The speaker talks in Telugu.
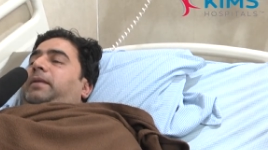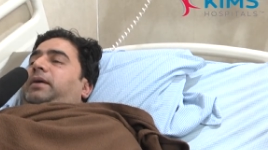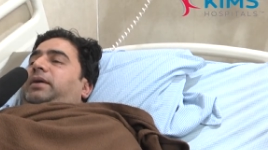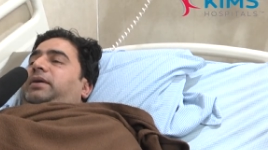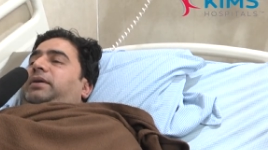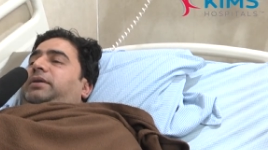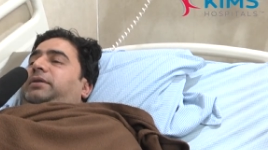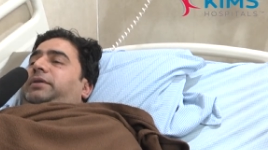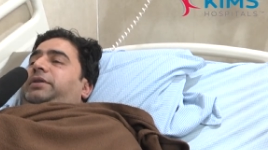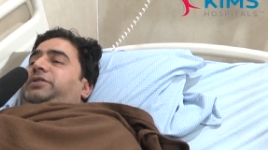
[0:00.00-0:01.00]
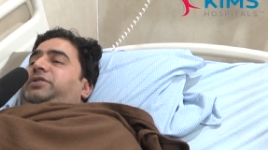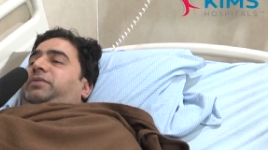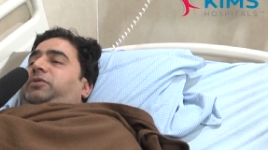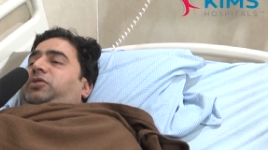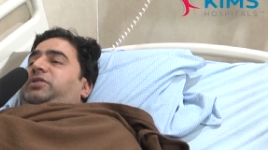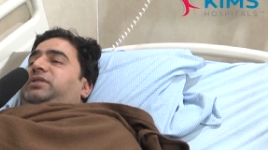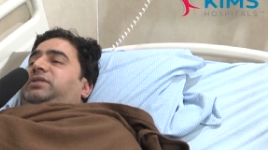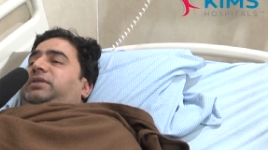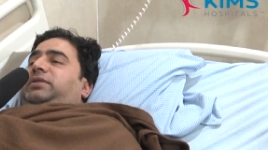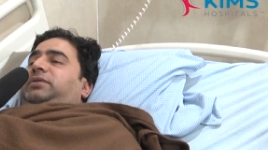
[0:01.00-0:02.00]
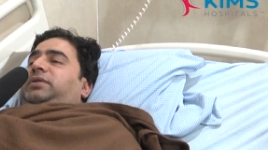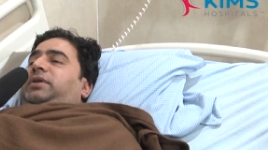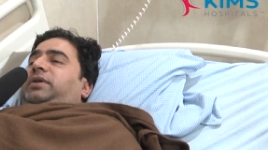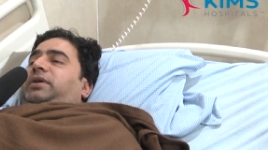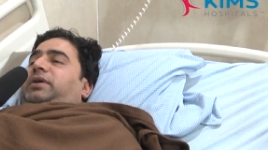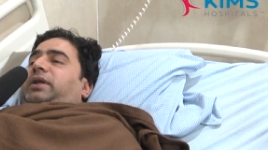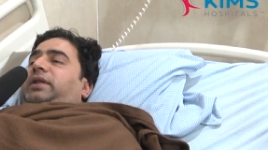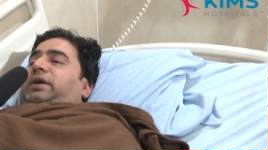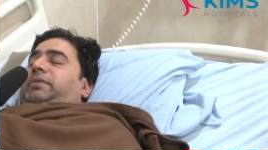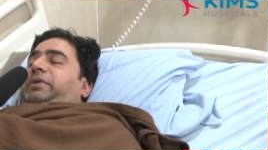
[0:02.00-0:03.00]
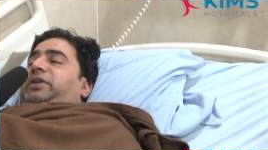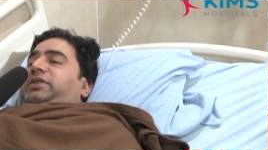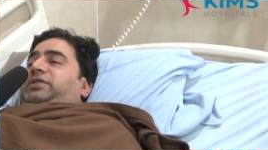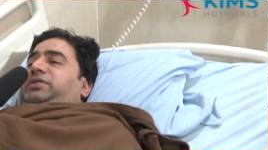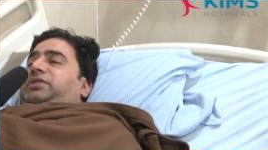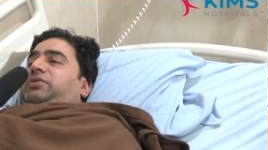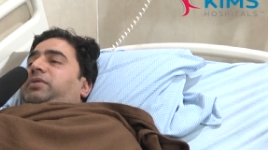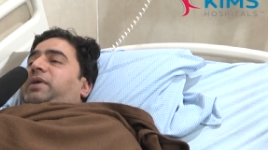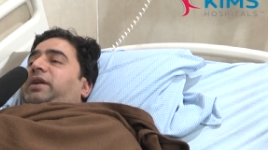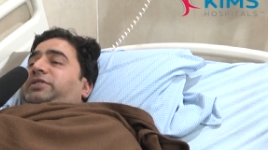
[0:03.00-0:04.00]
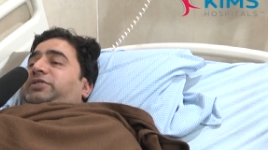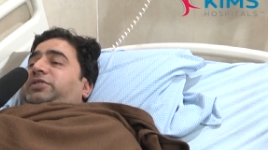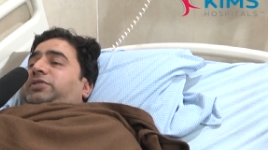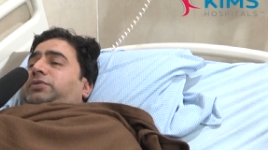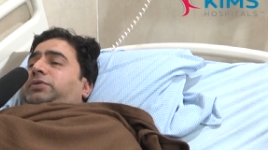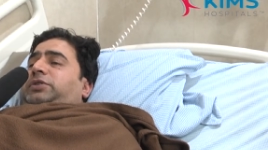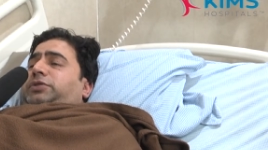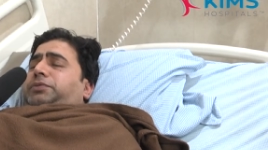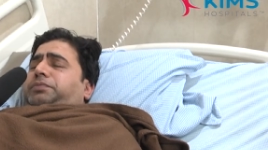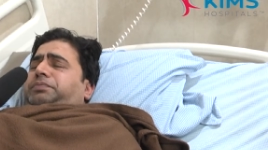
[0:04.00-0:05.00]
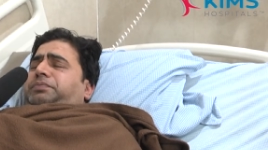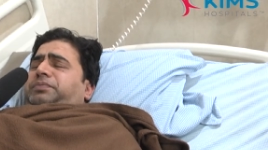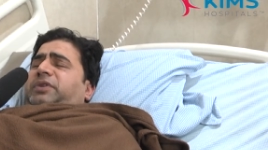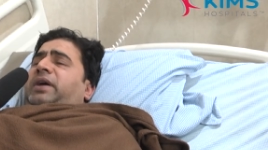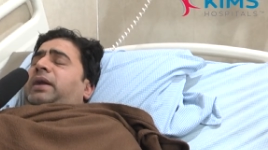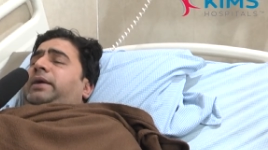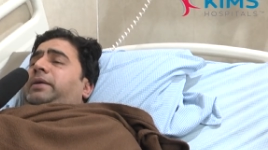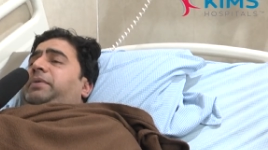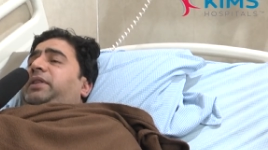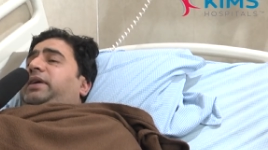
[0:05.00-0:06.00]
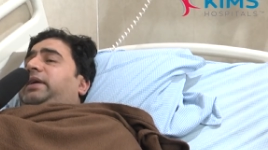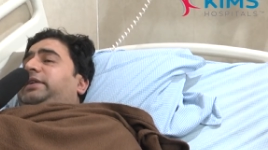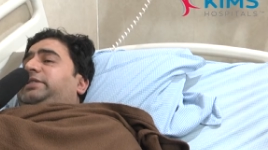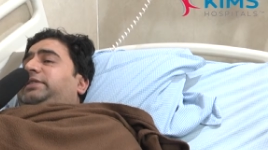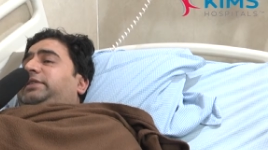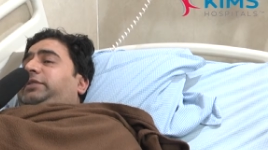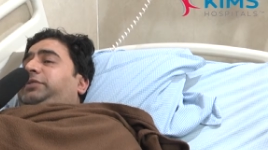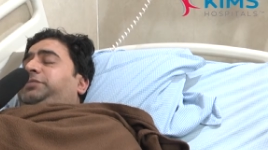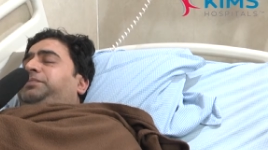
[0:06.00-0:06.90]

ఆయన ఇష్టంతో చేస్తారు అందుకని పేషెంట్స్ని కూడా బాగా రిసీవ్ చేసుకుంటారు ఎలాంటి ఇబ్బంది కలిగించలేదు